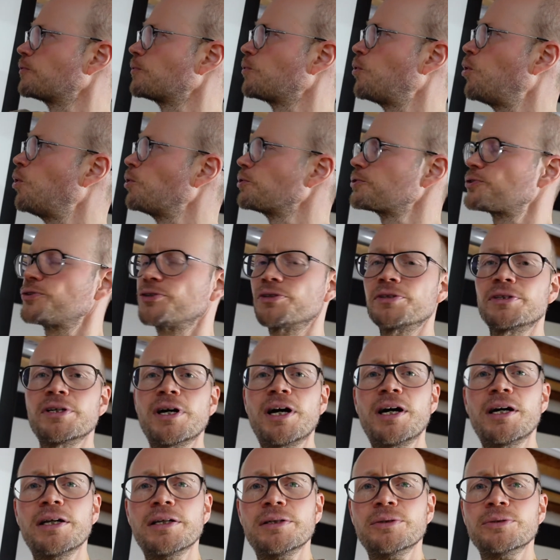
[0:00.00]

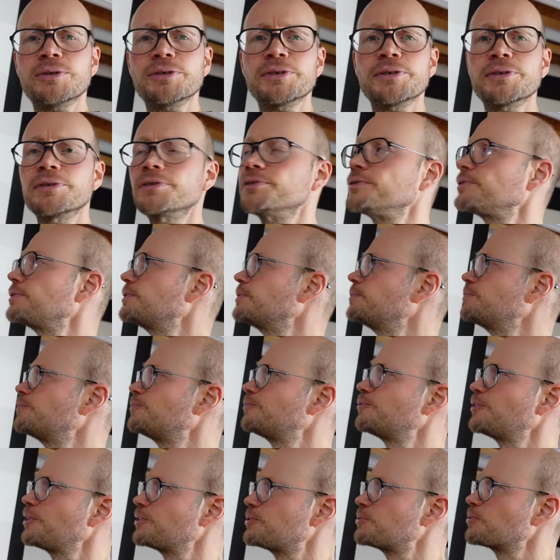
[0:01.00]
horizontal und ähm,
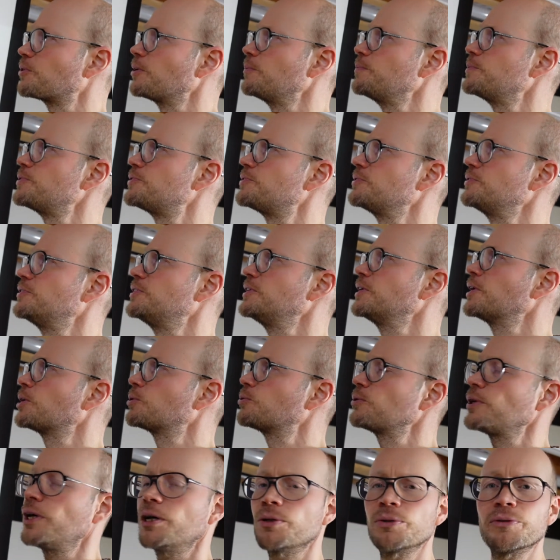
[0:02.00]
vielleicht sogar ein bisschen
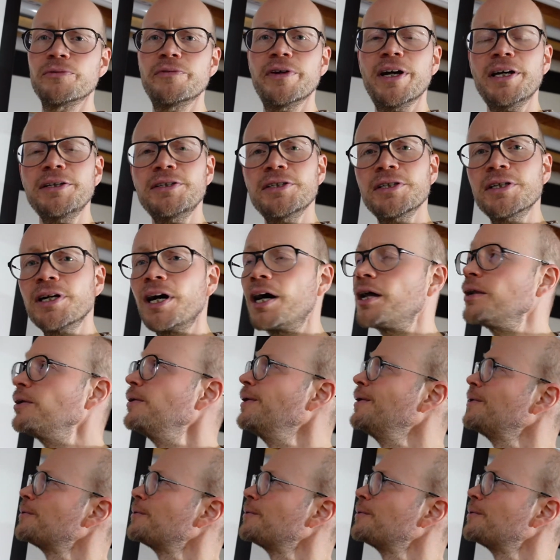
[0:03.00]
diagonal und vertikal.